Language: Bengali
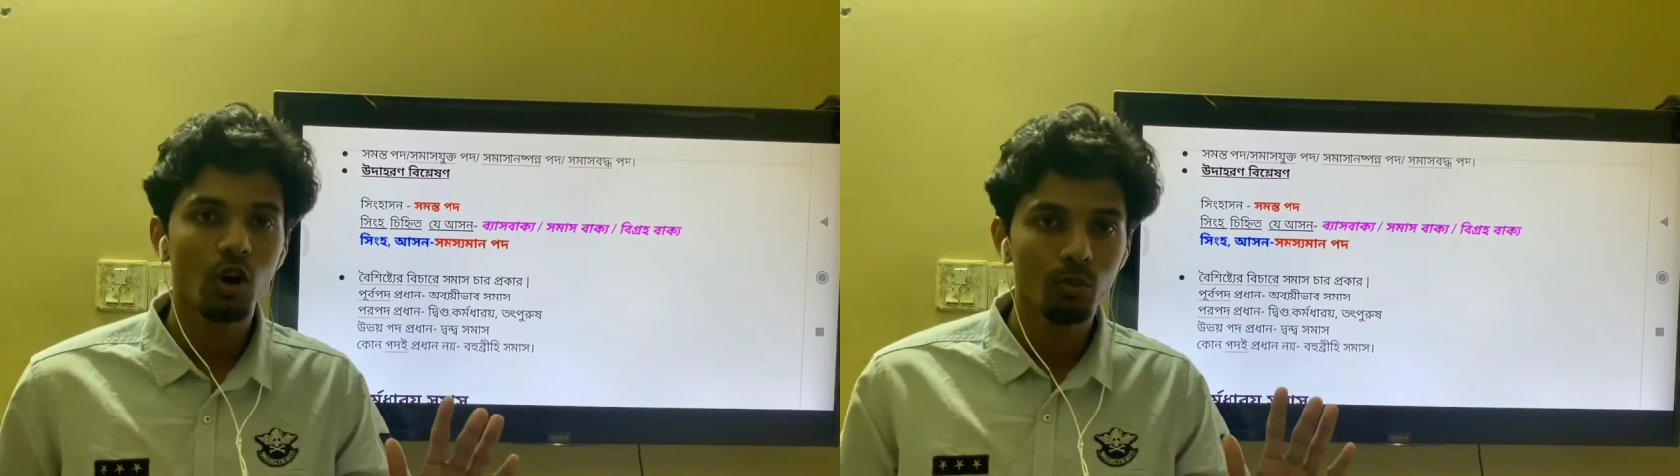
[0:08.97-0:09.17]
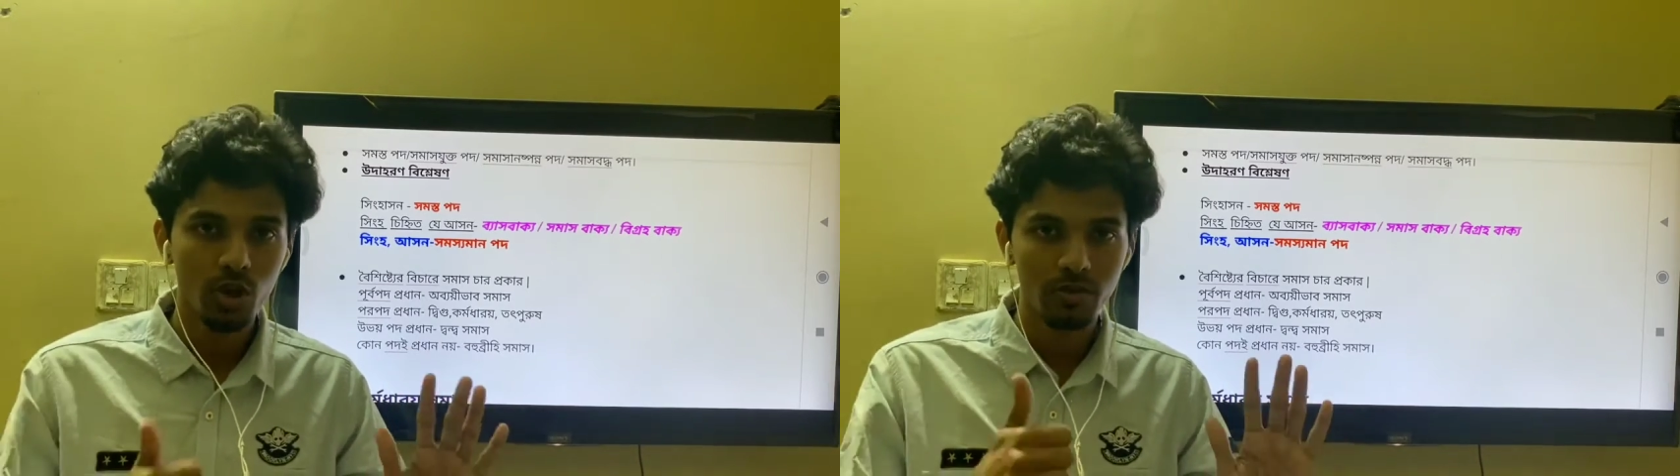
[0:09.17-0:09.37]

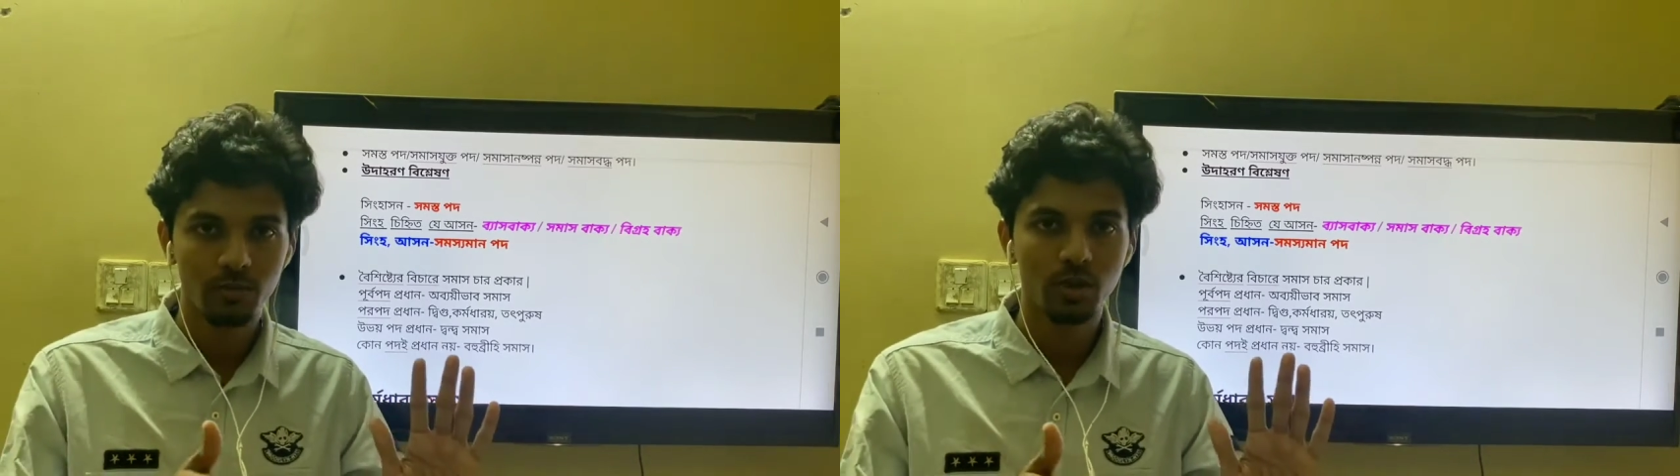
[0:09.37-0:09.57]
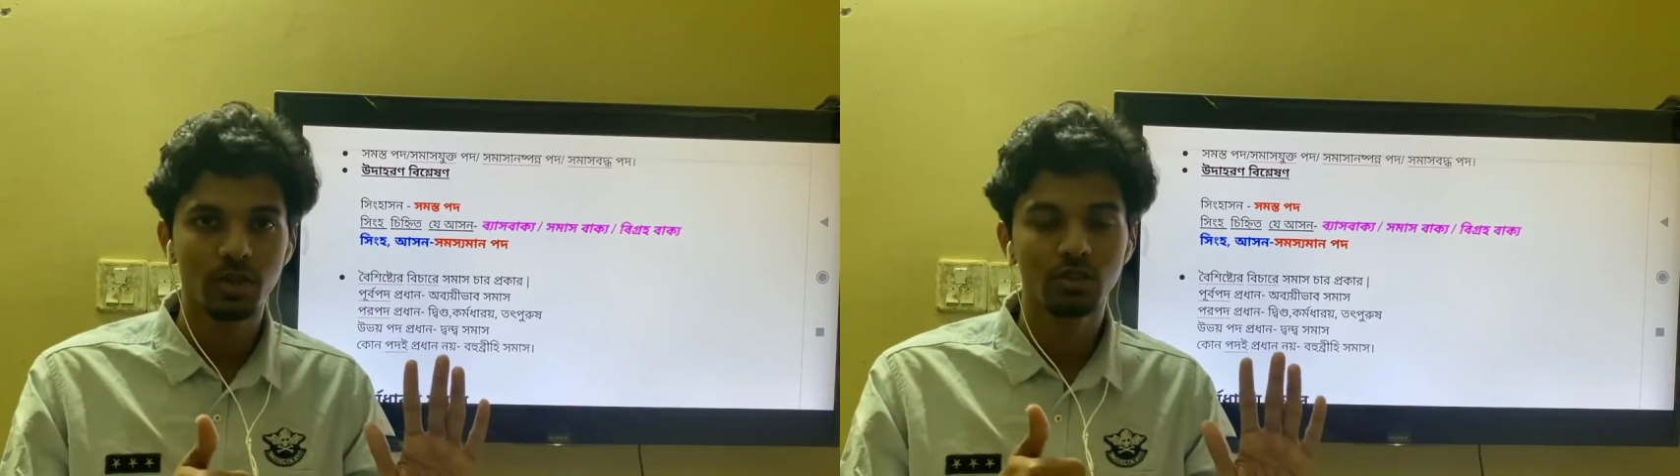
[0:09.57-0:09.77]

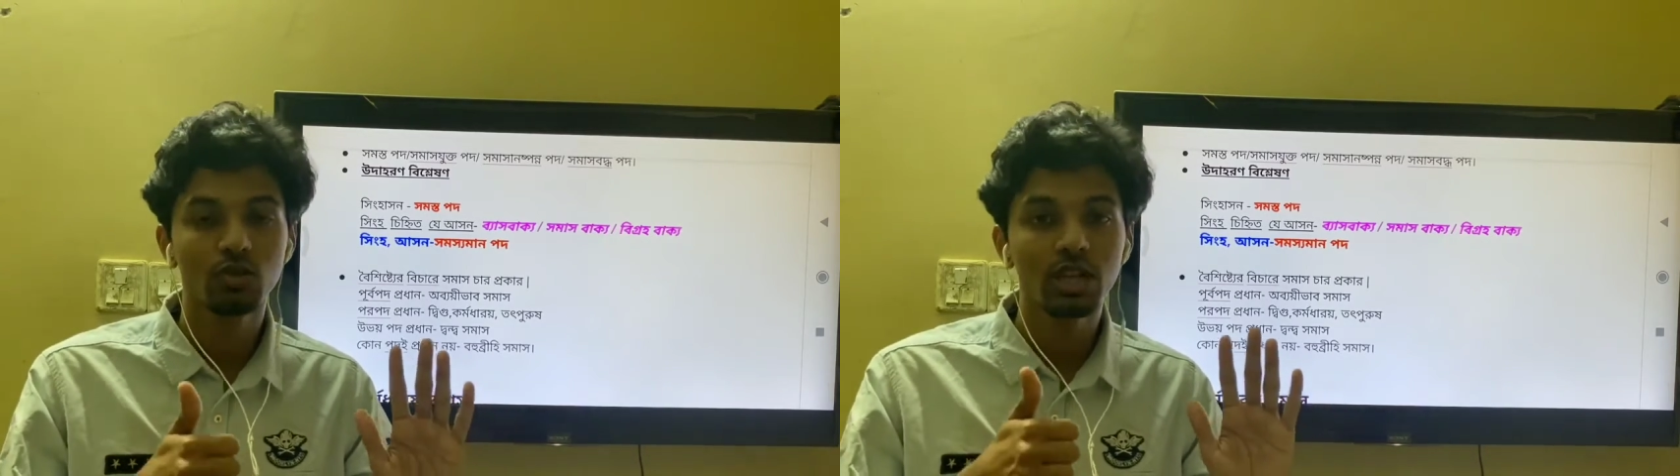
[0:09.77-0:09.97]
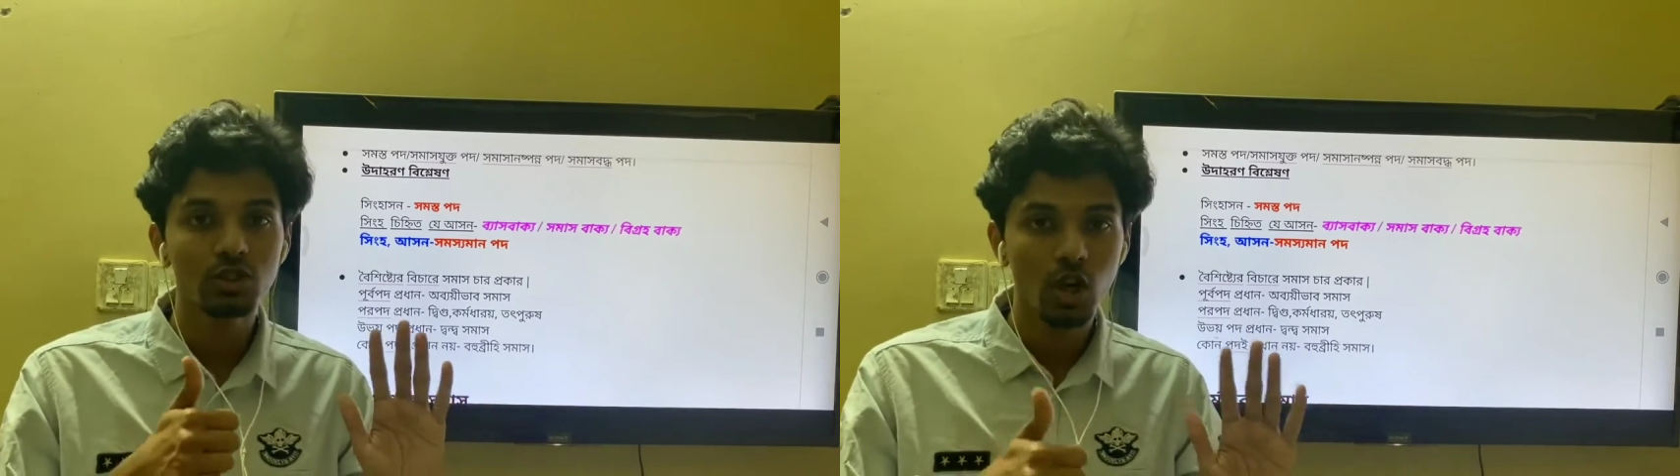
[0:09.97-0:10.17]
অব্যয়ীভাব সমাস
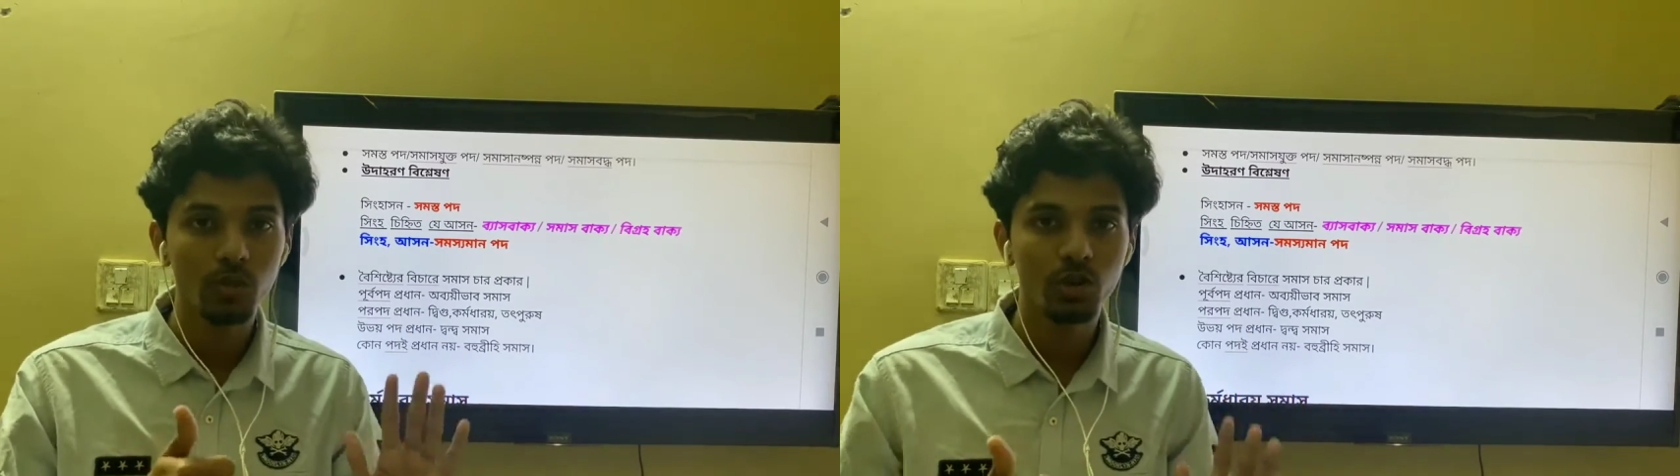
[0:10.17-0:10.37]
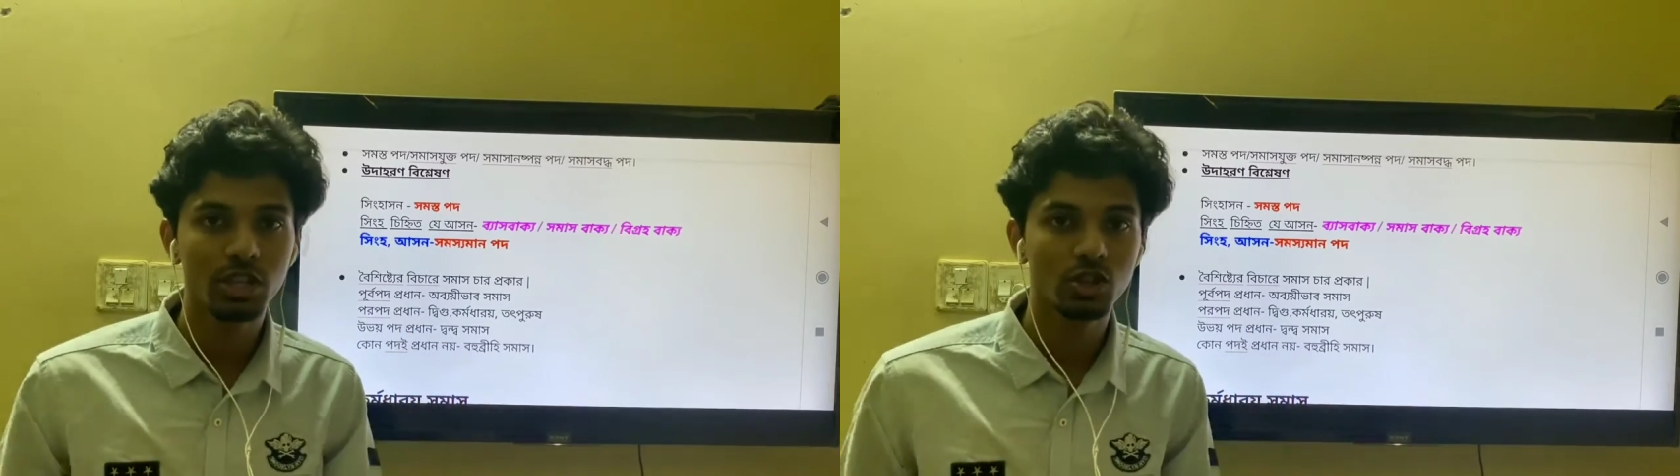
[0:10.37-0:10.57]
টোটাল
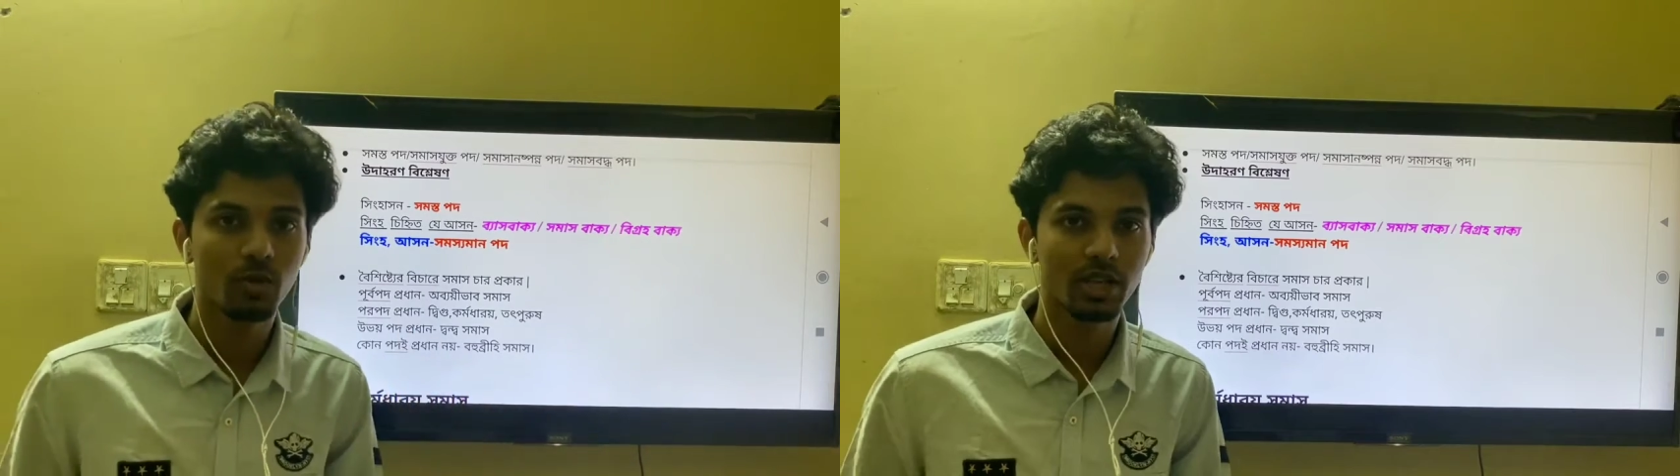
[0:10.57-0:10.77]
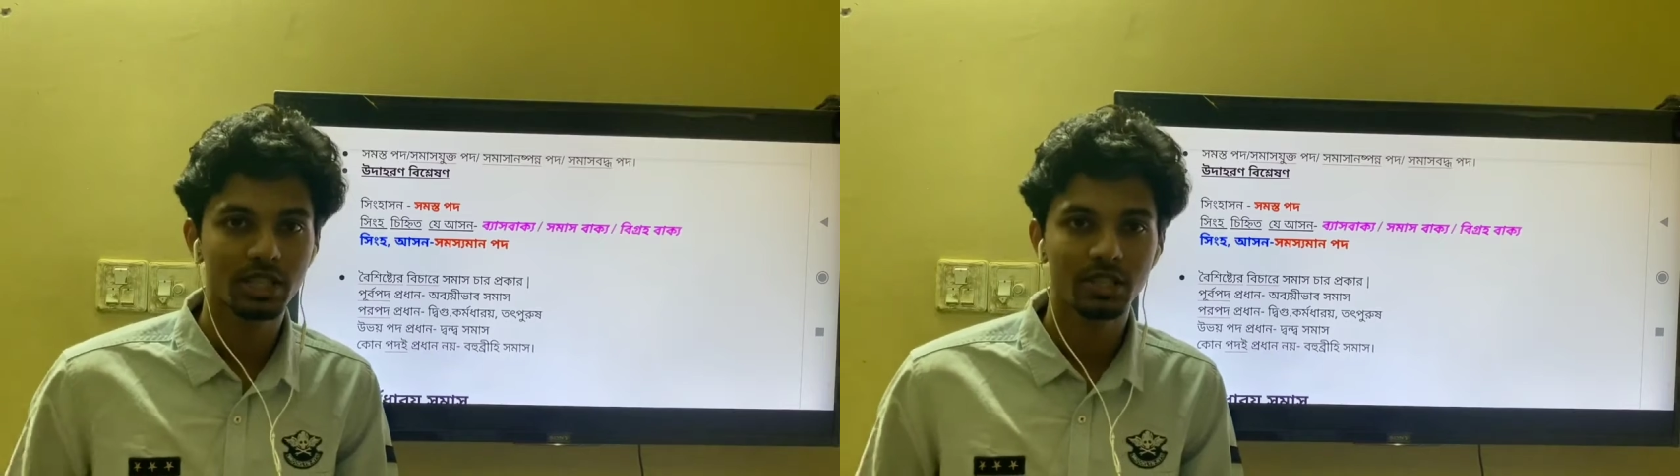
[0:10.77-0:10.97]
ছয় প্রকার
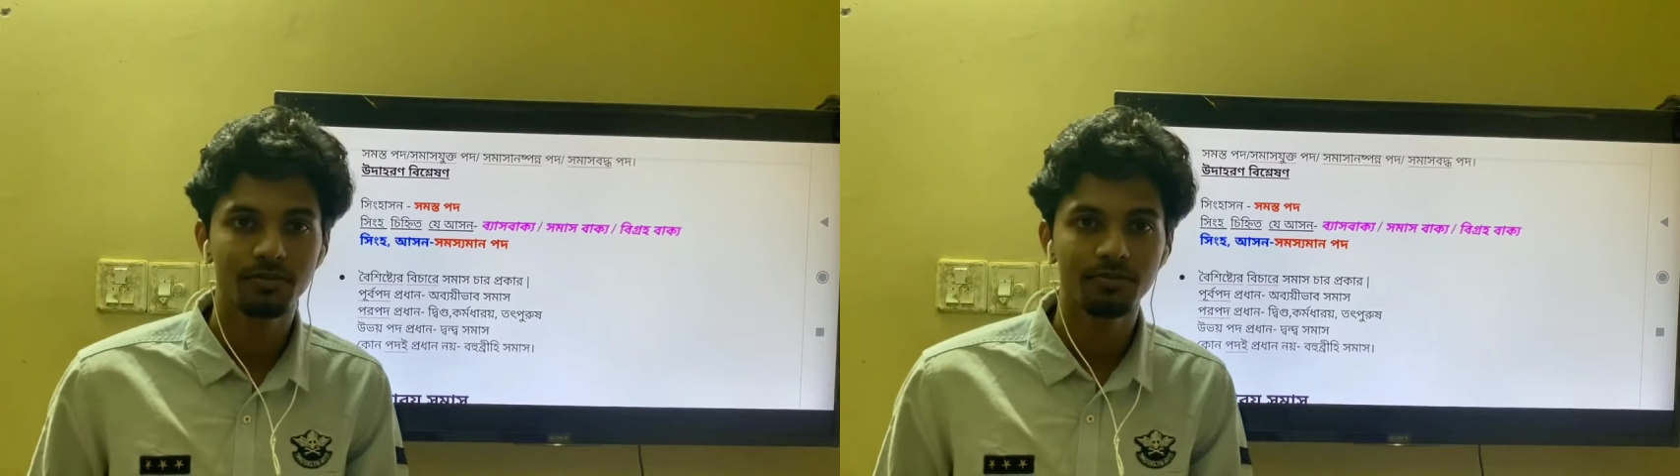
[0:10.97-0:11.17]
সমাস